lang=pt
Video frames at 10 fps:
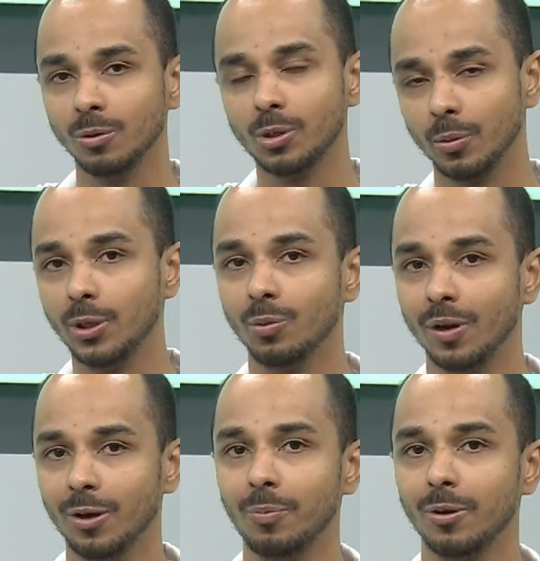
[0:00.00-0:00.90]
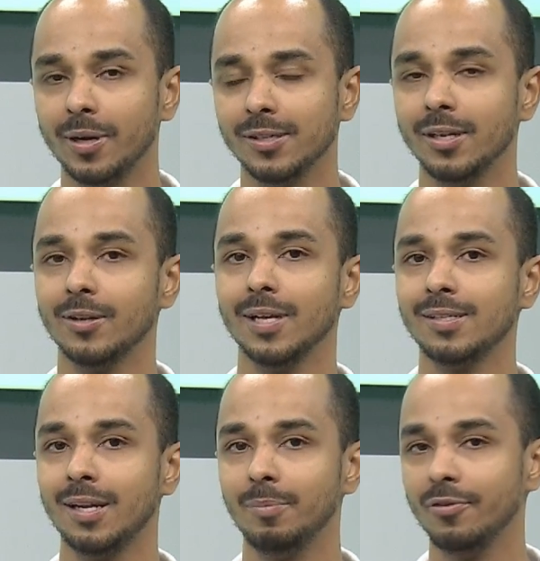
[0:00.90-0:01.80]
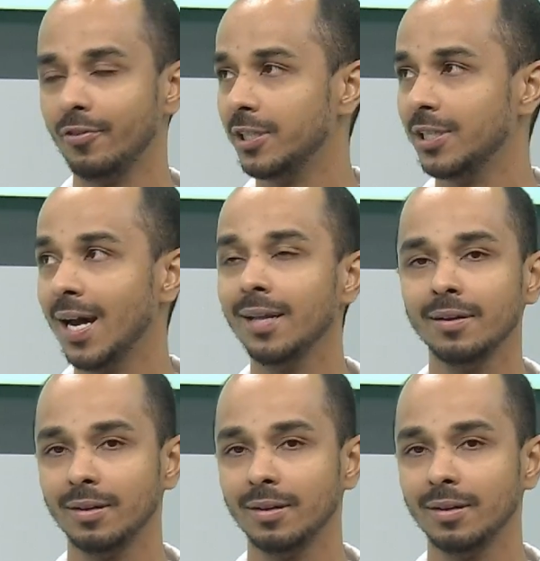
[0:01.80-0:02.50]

contra o Ituano pelo Brasileiro da Série B foi adiado,